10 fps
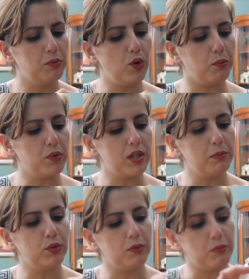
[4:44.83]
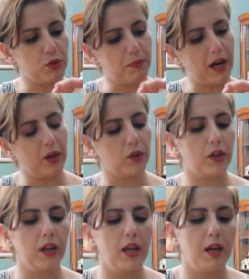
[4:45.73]
Yok bu sabunummuş pardon
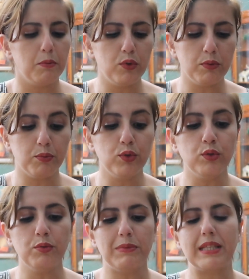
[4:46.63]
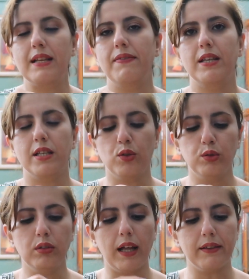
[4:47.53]
bunu biz nefeste
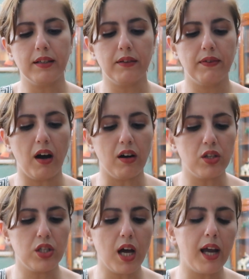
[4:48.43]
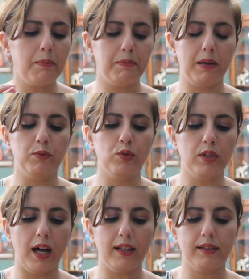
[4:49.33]
kullandık ve acayip memnun
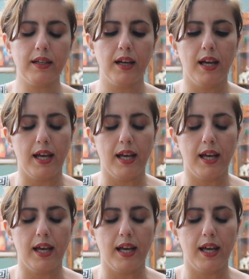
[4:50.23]
kaldık.